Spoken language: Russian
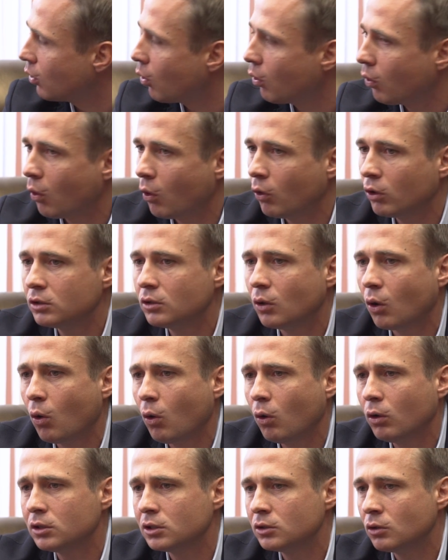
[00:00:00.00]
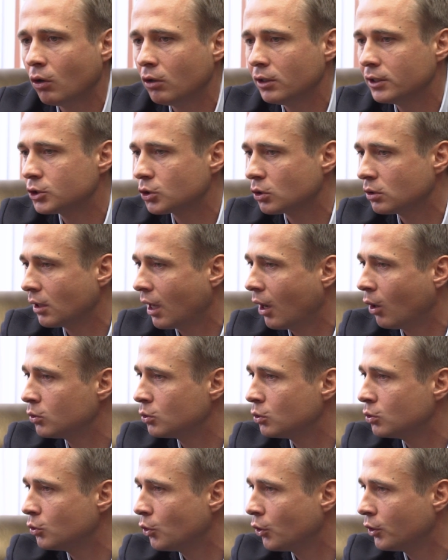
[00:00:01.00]
Есть все, чтобы стать
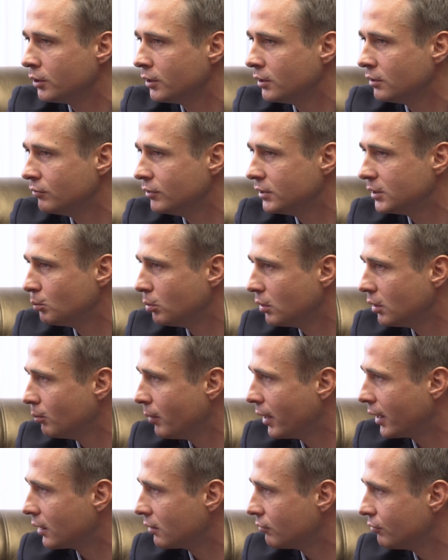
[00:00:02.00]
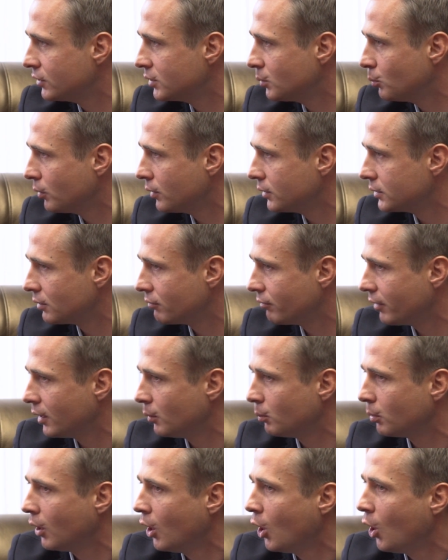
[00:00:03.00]
финансово грамотным, физически
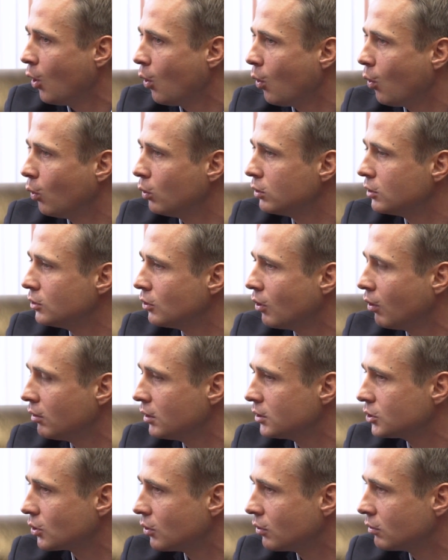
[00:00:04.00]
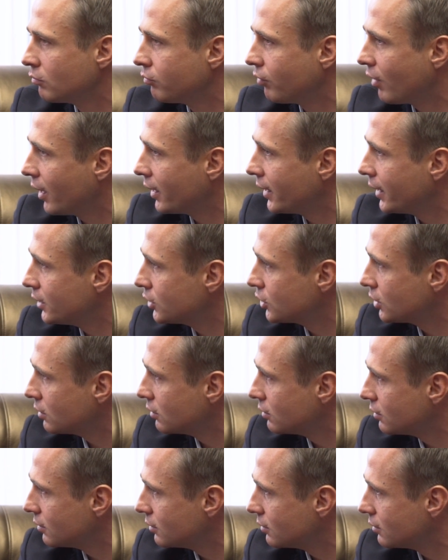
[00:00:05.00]
сильным, Какая
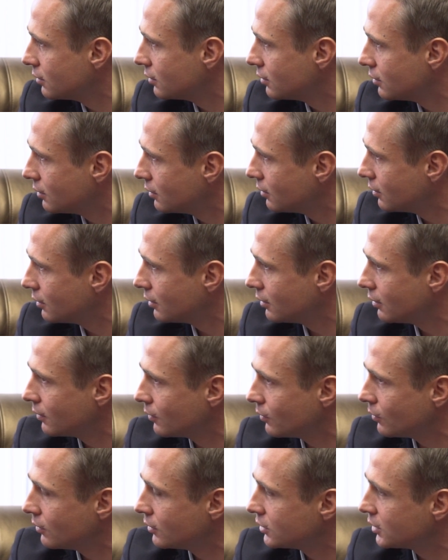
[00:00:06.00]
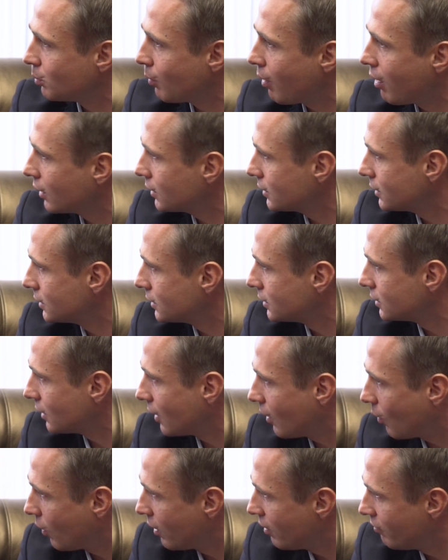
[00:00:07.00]
разница между теми людьми, которые
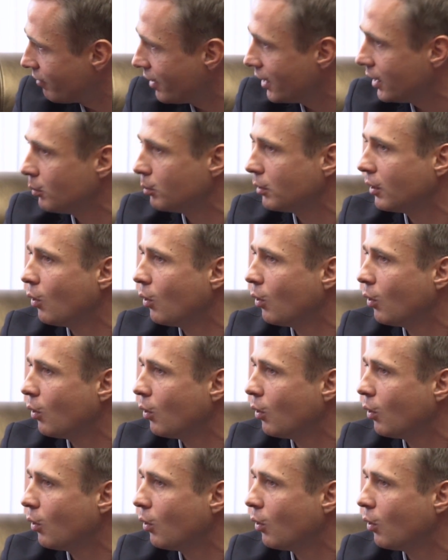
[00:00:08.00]
начинают действовать,